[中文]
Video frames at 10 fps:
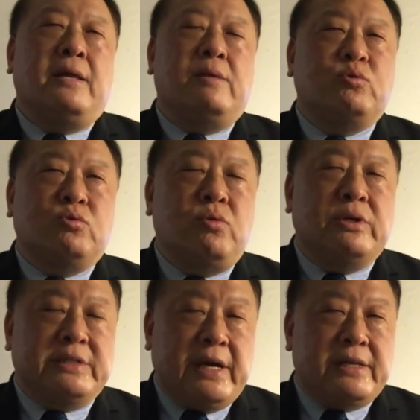那么如
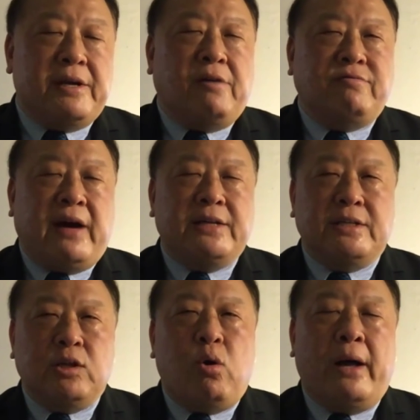果是这样的要发
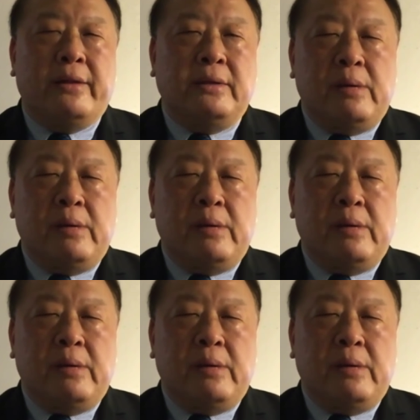生的话呢，